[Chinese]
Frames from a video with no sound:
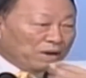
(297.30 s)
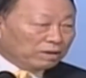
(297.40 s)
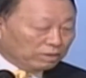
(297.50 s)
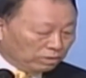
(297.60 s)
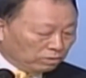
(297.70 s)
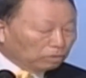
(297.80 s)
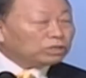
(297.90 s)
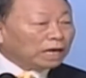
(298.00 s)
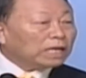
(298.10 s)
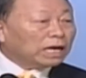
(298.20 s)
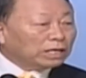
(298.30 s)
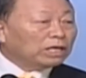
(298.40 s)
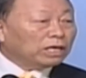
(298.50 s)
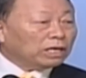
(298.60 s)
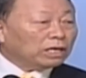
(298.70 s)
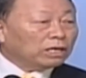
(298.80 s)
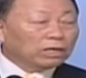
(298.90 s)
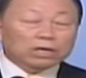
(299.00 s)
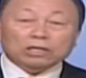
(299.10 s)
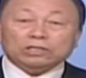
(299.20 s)
大家找一下《加拉泰
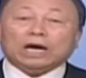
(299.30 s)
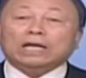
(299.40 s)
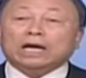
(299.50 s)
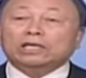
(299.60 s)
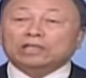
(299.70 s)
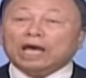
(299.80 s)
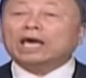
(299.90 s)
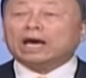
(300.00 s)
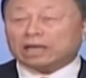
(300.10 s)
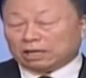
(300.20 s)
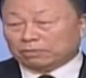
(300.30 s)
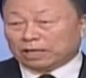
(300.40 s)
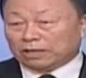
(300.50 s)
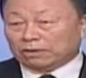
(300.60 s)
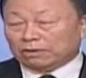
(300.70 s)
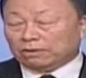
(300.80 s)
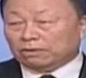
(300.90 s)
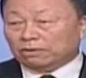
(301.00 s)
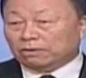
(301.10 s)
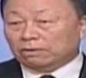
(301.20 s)
书》六章十四节。
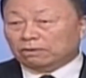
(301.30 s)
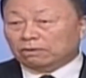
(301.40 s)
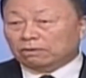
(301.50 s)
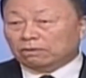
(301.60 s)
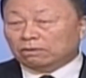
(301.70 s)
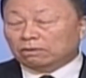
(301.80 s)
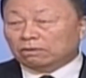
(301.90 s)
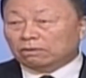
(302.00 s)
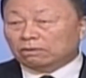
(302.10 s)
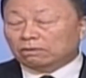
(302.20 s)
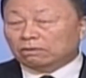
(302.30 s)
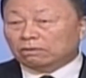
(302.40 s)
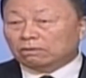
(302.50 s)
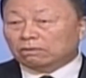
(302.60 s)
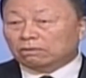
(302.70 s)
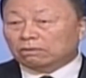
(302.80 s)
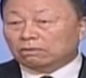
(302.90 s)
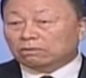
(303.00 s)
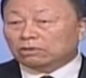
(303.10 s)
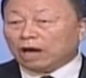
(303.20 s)
有些人
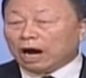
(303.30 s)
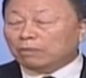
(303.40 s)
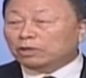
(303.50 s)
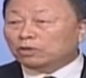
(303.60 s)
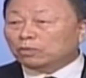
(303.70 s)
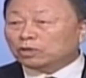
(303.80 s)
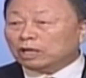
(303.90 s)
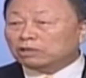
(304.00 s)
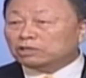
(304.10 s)
随便夸口主